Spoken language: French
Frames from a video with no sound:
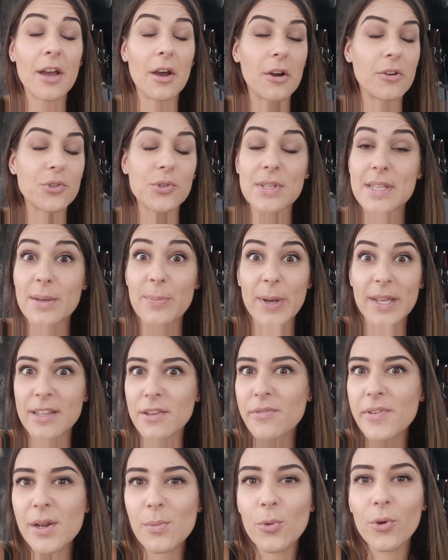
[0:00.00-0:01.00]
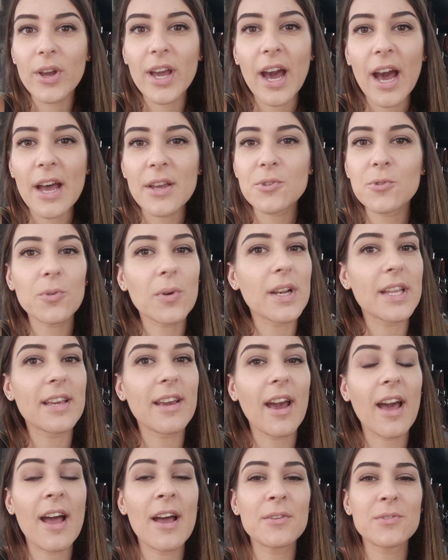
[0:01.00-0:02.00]
euh, je sais pas, des films gras sur les
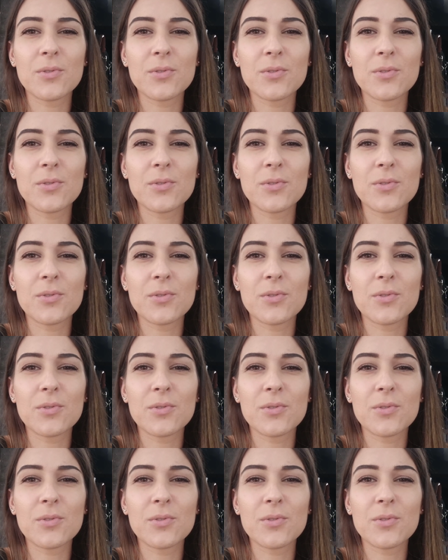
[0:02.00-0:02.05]
crins,